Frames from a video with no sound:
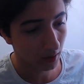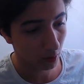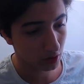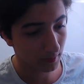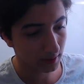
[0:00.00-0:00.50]

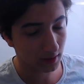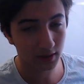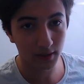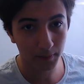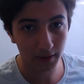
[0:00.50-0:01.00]
O zamanlar
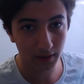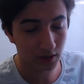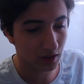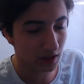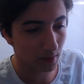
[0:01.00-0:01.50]
daha
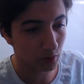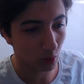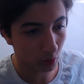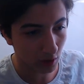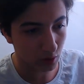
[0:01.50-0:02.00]
patlayışa girmemişti.
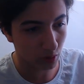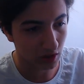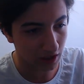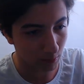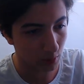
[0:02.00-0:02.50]
Ondan sonra
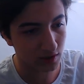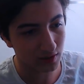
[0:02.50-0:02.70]
zaten bu liste